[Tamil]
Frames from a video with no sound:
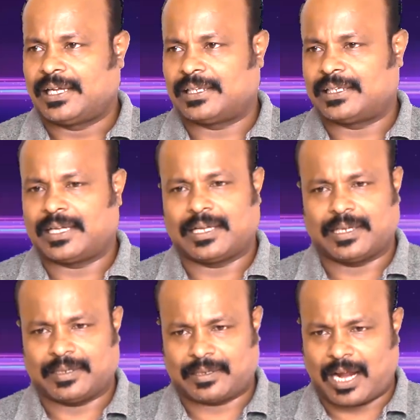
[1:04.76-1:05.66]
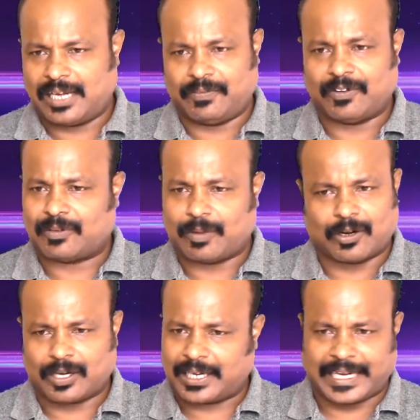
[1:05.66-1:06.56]
இந்த காலிஃப்ளவர்
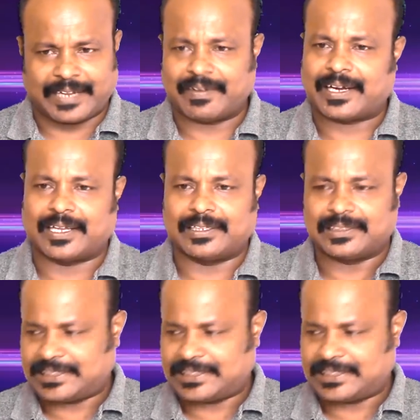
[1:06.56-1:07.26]
பக்கோடெல்லாம் கிடையவே கிடையாது